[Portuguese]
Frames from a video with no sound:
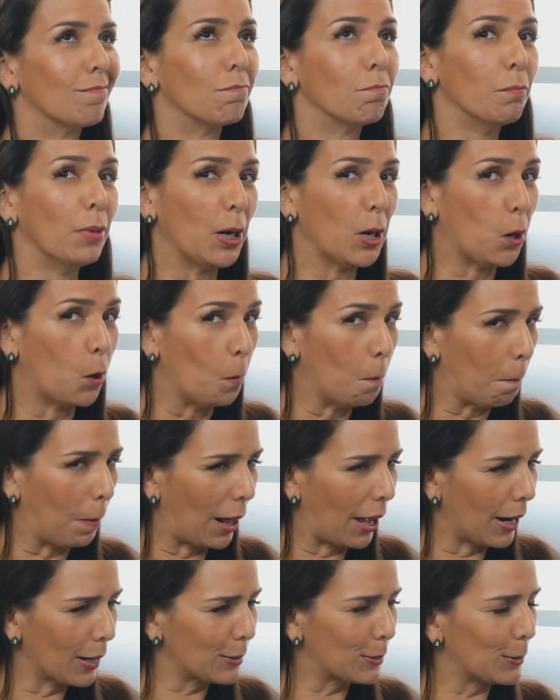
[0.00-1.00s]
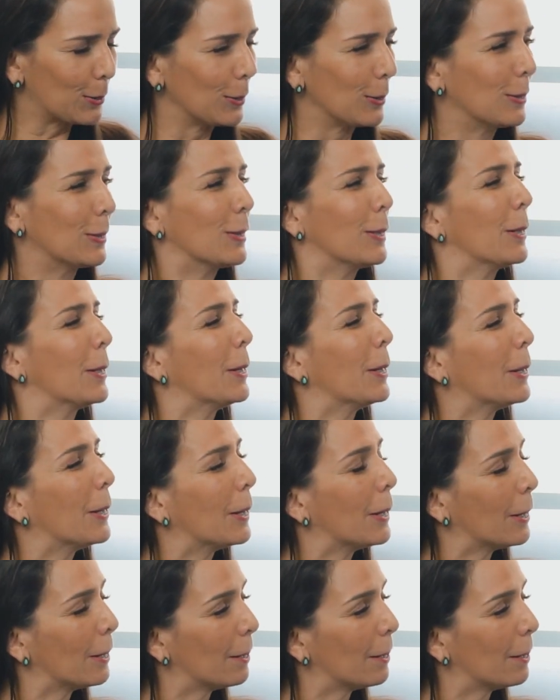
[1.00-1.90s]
É um Bem sistema complexo. complexo, né?